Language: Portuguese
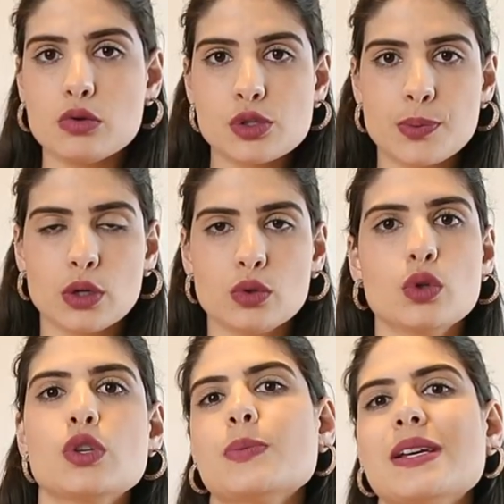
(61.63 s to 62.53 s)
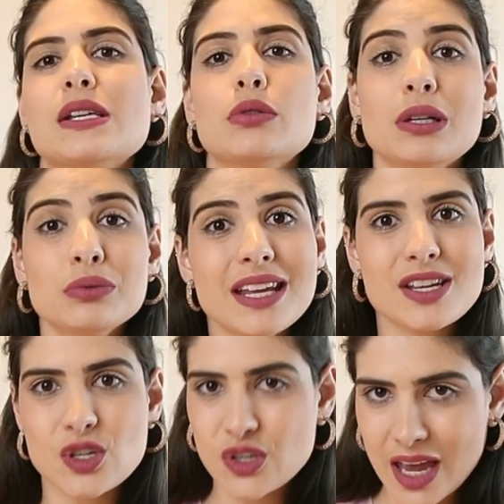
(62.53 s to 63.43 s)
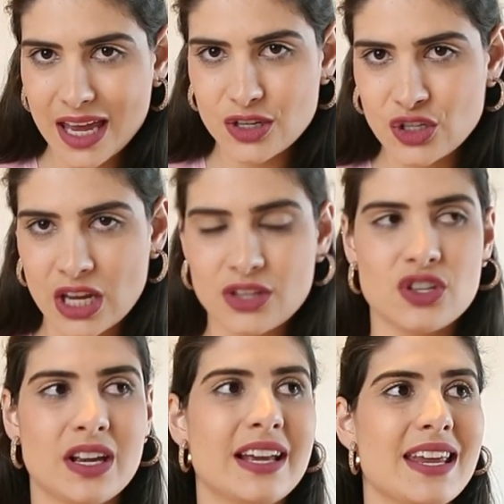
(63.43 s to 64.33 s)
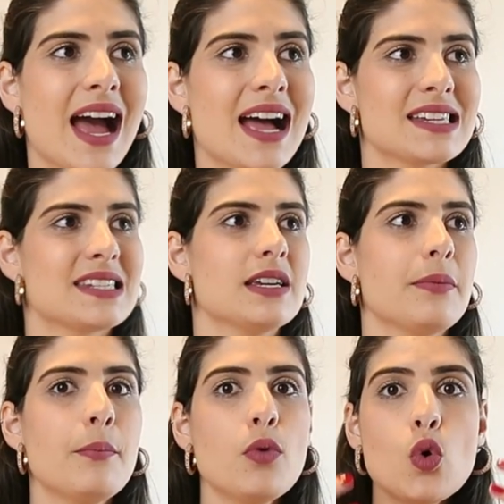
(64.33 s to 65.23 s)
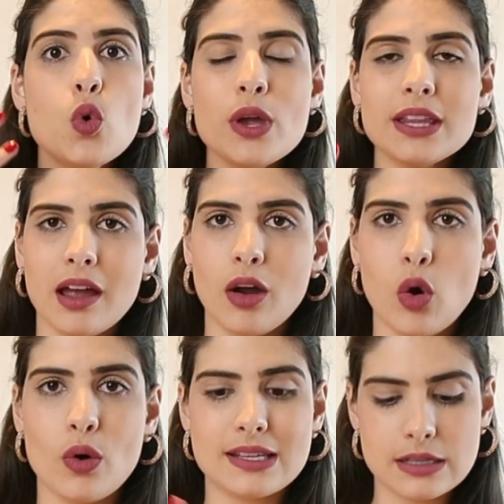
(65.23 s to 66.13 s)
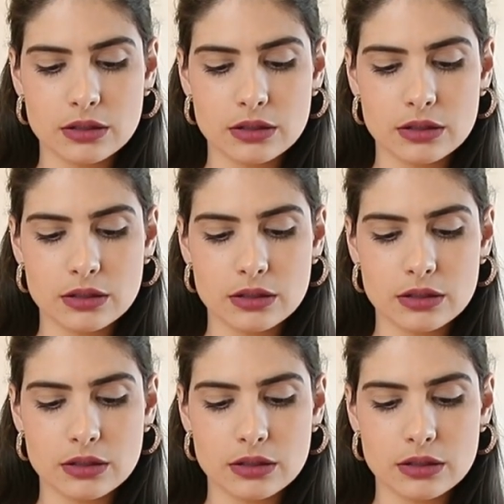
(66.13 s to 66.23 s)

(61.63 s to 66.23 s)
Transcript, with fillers: alguns produtos, mas eu não deixei, gente, criar, assim, muita coisa.